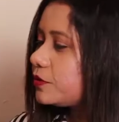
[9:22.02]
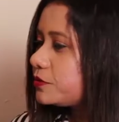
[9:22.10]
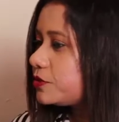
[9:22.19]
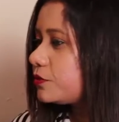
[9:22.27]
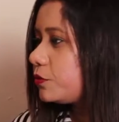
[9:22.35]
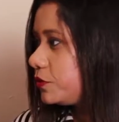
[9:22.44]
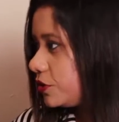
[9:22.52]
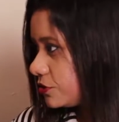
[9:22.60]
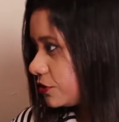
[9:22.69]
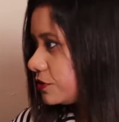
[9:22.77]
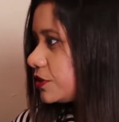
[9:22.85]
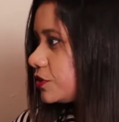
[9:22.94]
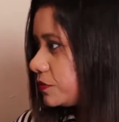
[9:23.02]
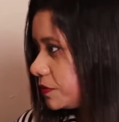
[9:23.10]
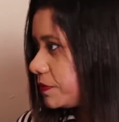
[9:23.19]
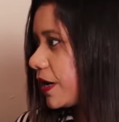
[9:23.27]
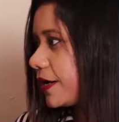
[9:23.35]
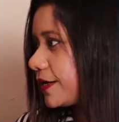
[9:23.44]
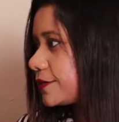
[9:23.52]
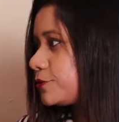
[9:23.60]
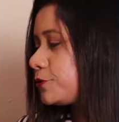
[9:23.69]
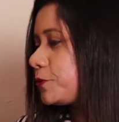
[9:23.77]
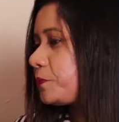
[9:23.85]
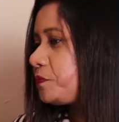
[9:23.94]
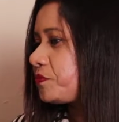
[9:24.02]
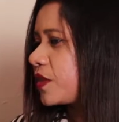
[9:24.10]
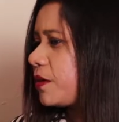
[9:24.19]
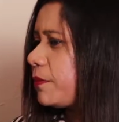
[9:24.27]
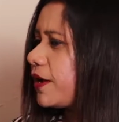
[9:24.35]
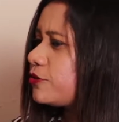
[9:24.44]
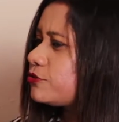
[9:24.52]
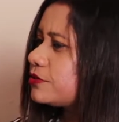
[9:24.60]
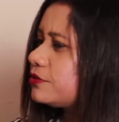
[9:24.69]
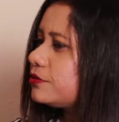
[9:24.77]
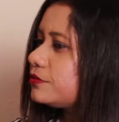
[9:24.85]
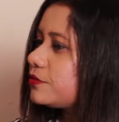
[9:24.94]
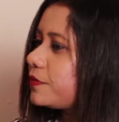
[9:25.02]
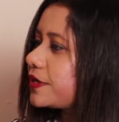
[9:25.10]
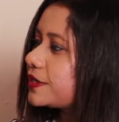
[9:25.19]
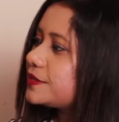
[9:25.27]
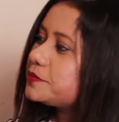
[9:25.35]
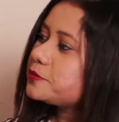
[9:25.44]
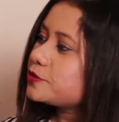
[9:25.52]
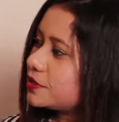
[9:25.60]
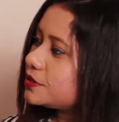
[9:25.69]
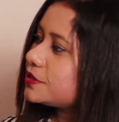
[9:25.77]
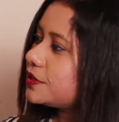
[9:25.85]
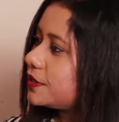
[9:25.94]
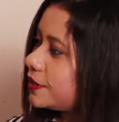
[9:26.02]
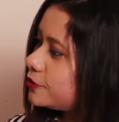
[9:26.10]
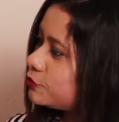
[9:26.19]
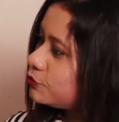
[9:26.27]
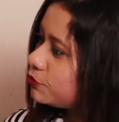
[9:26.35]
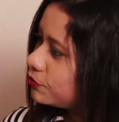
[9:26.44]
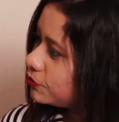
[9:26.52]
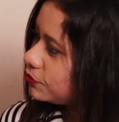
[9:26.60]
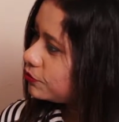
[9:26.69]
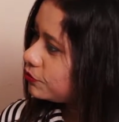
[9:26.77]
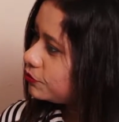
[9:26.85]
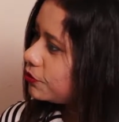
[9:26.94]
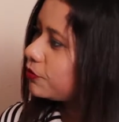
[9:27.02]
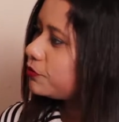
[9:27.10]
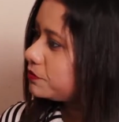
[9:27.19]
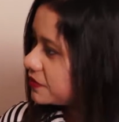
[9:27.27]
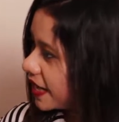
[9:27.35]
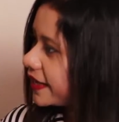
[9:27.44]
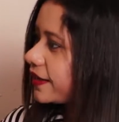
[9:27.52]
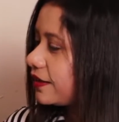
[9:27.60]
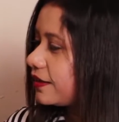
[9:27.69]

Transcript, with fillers: সিনেমা অভিনয় জগতে তুমি পাড়াচ্ছ মানুষের তো তোমার কাছে প্রত্যাশাটা একটু অন্যরকম